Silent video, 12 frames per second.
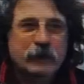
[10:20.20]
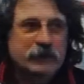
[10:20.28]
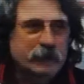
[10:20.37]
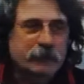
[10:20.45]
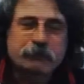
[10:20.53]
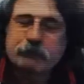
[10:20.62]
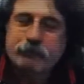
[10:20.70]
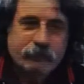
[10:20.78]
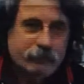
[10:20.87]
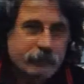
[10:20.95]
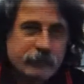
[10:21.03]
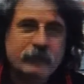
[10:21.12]
por, todo,
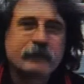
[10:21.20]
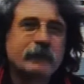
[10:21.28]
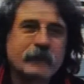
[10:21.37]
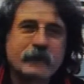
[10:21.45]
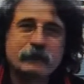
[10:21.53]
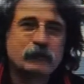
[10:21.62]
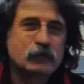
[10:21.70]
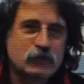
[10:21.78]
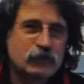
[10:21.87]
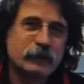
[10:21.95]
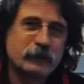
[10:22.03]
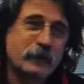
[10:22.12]
por todos estos nuevos
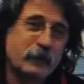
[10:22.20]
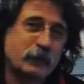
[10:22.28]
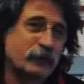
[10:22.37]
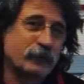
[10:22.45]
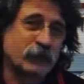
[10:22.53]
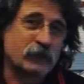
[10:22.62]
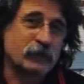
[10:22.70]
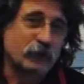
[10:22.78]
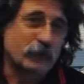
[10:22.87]
eh, y jóvenes